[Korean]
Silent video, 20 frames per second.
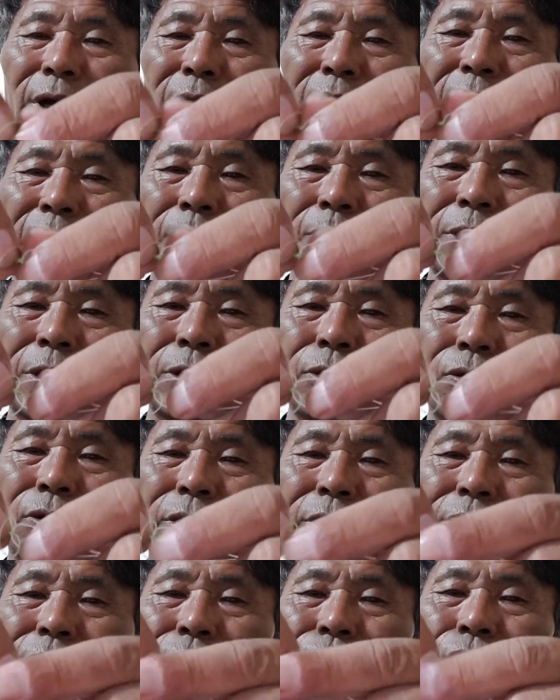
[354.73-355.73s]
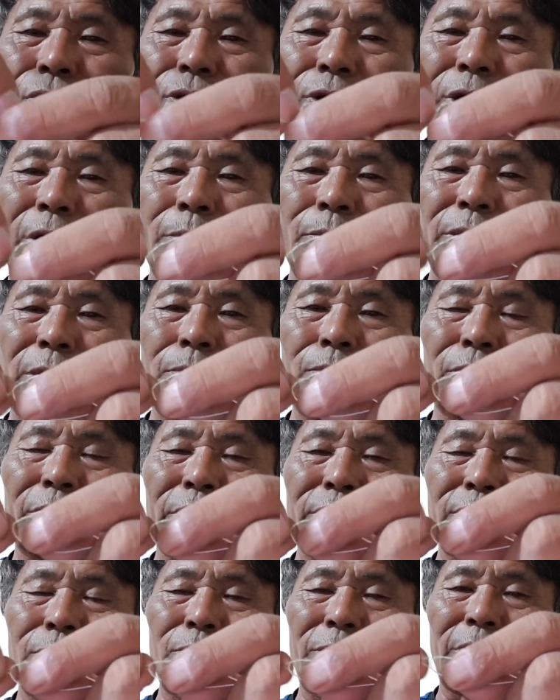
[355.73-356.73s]
그러면 여기서 손을 함께
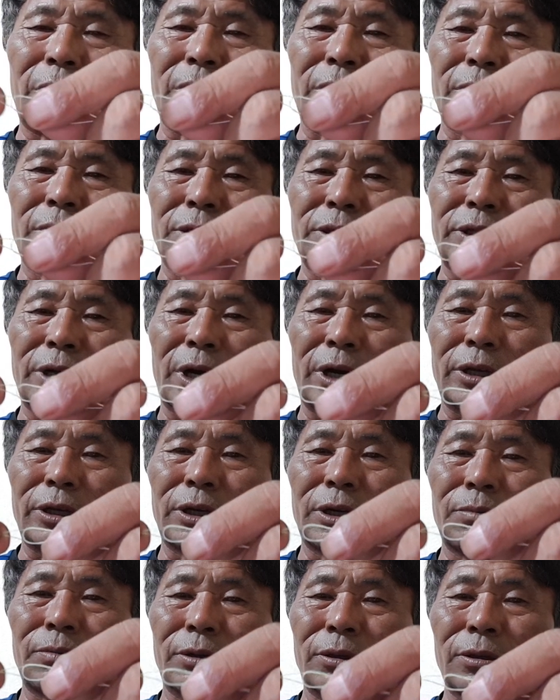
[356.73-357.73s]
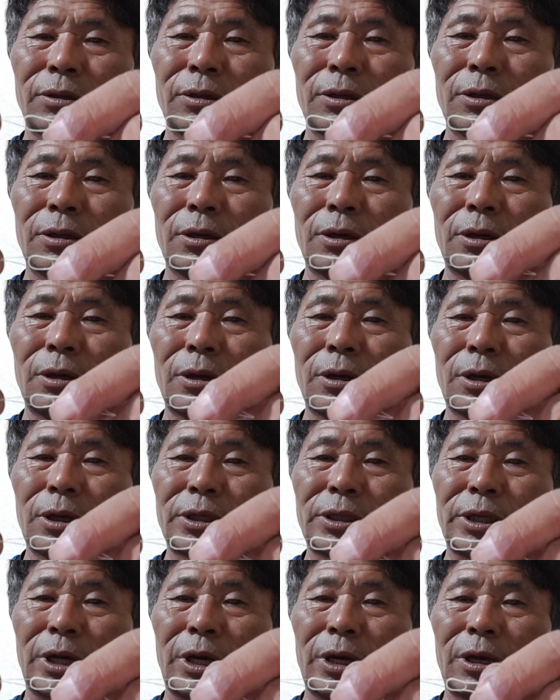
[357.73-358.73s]
보겠습니다. 자, 여러분.
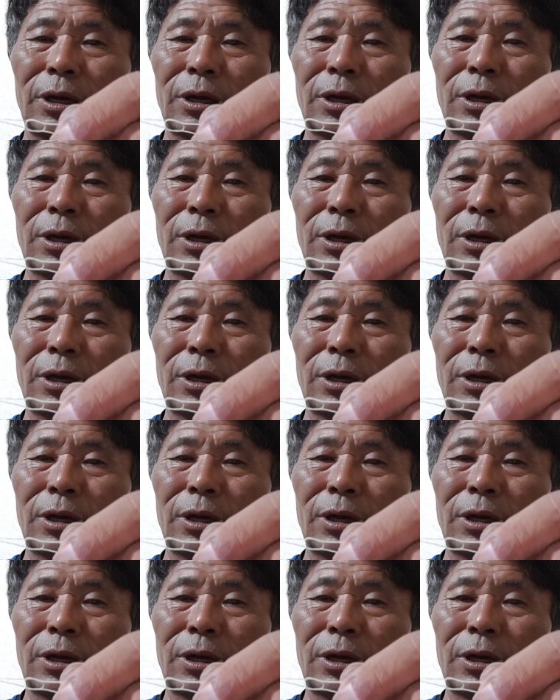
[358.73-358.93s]
자.